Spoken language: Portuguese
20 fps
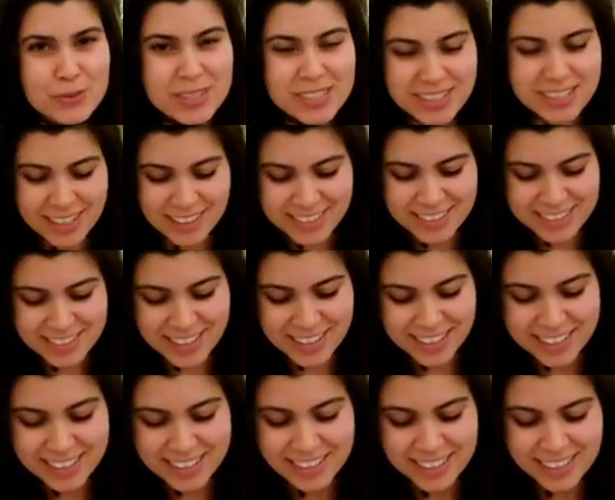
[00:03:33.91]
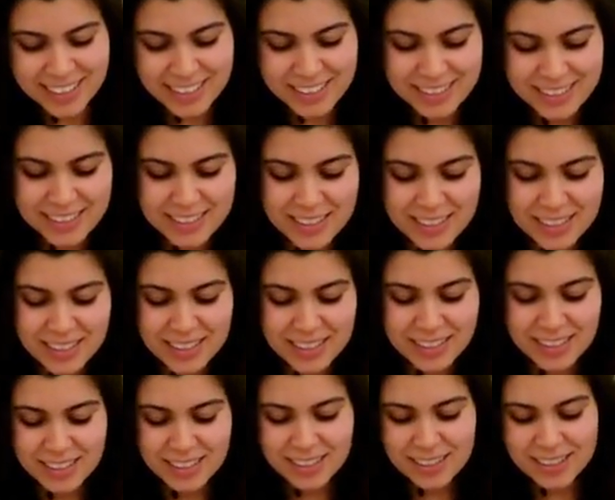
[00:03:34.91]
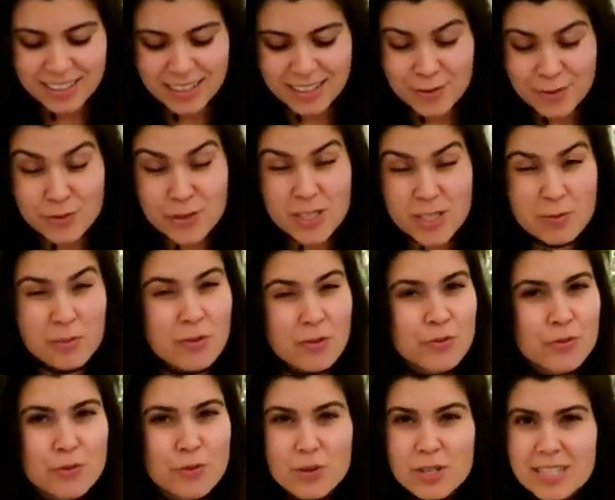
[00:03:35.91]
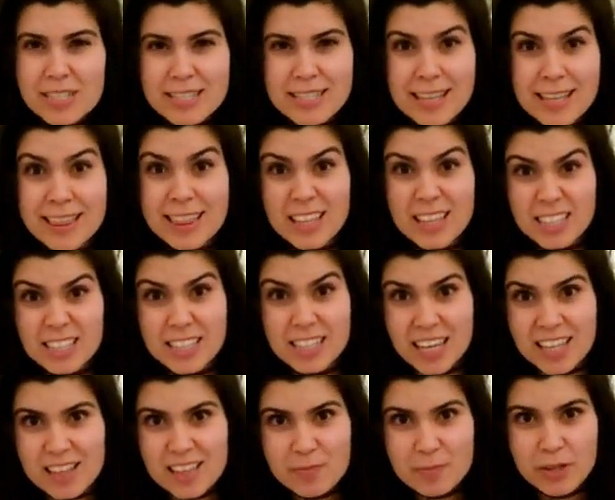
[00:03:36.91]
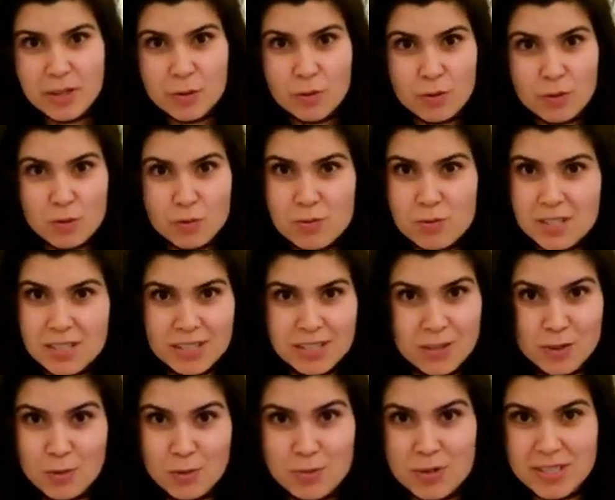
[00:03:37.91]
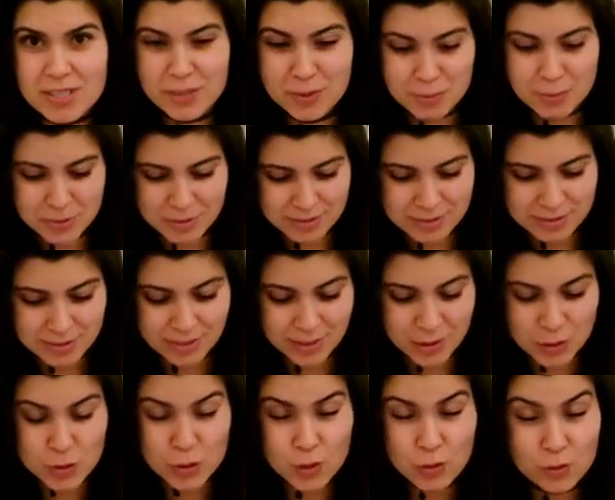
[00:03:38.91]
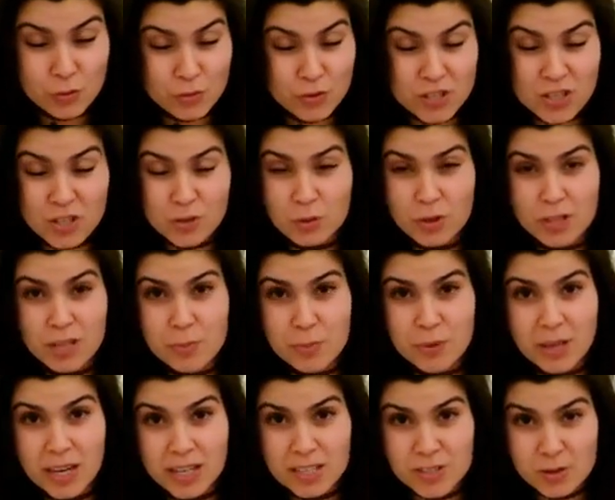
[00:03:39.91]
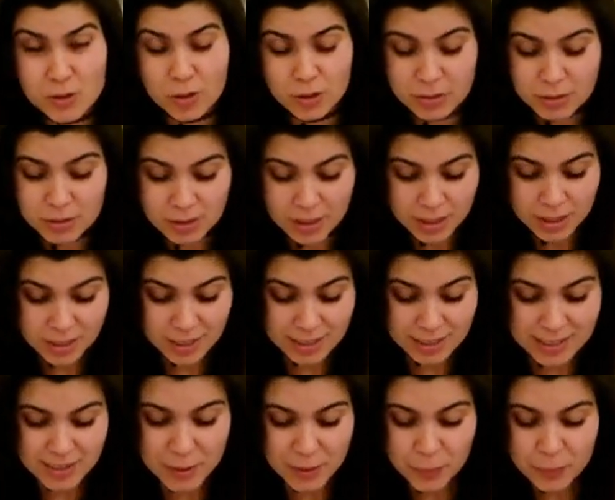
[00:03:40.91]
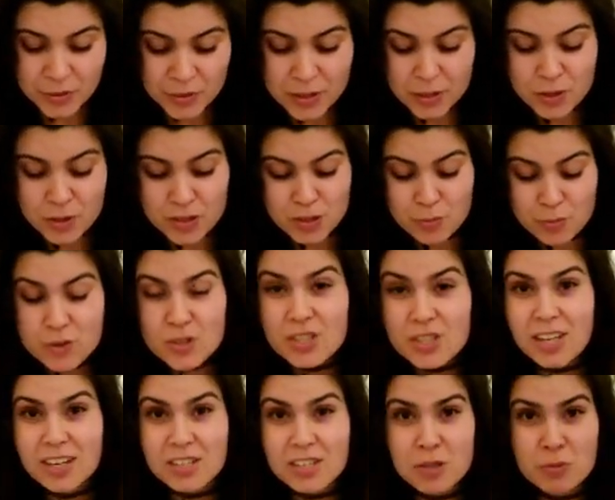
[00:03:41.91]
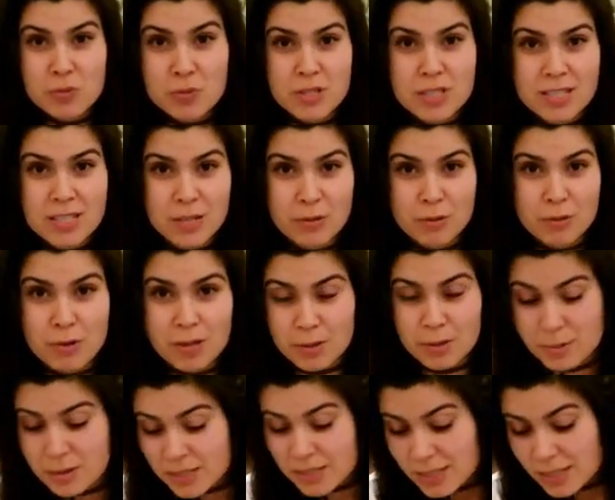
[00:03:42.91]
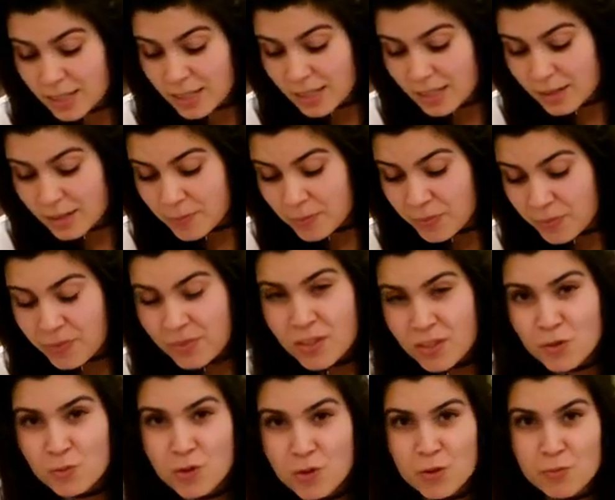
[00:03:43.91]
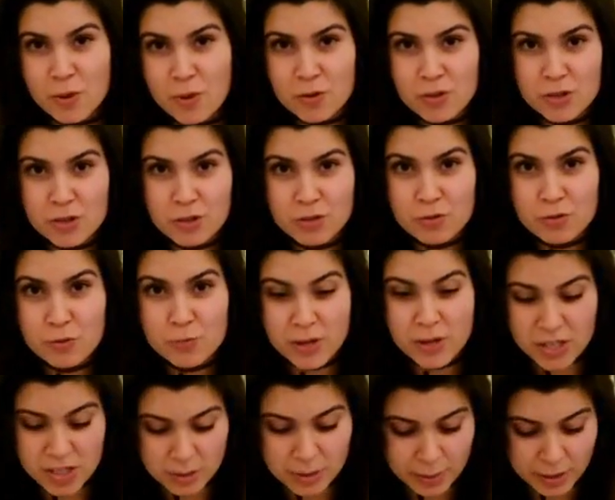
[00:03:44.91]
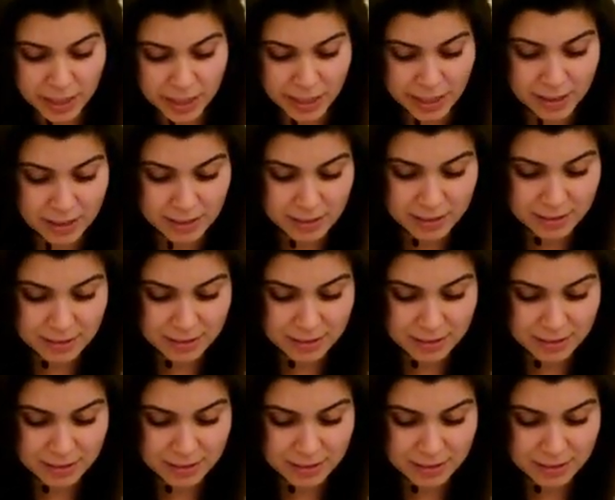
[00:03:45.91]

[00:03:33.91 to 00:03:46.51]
o Alexandre está aqui a fazer uma força danada para não adormecer. Eu não percebo. Eu só de um vez já estou aqui a pingar de sono. E ele gosta muito de estar nesta posição, com a cabeça nas minhas mãos e os pés na barriga.